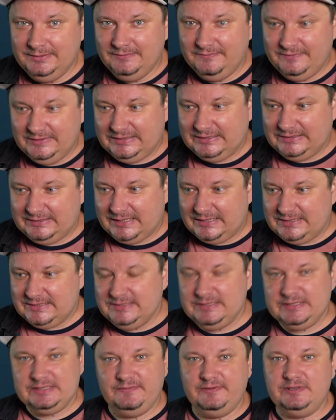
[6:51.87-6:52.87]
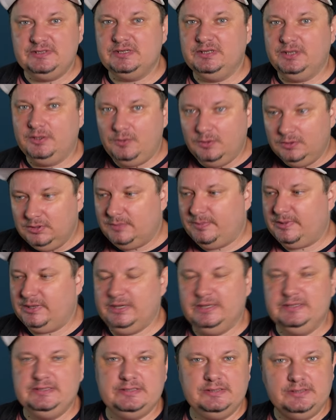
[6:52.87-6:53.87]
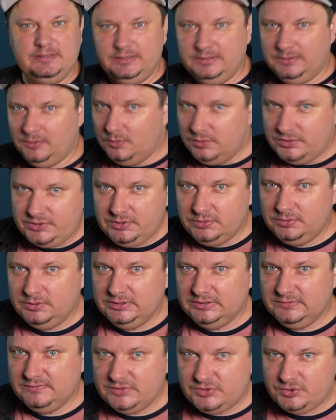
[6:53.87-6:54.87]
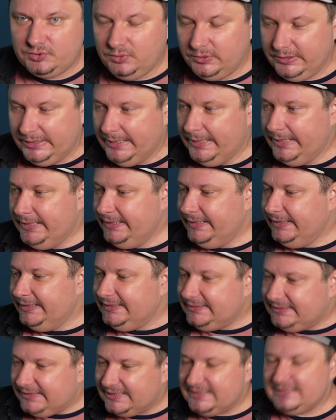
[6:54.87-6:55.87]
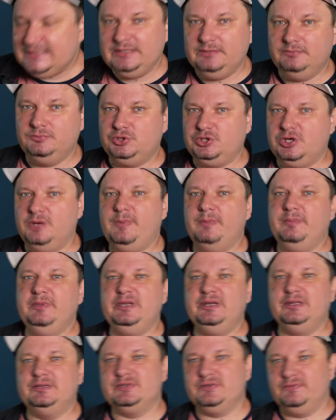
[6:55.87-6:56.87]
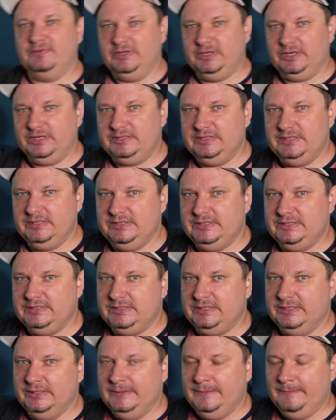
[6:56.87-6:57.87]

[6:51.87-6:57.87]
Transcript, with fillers: в этот раз действительно гонка проходила осенью, а не весной, и трасса немножко поменяла свои характеристики.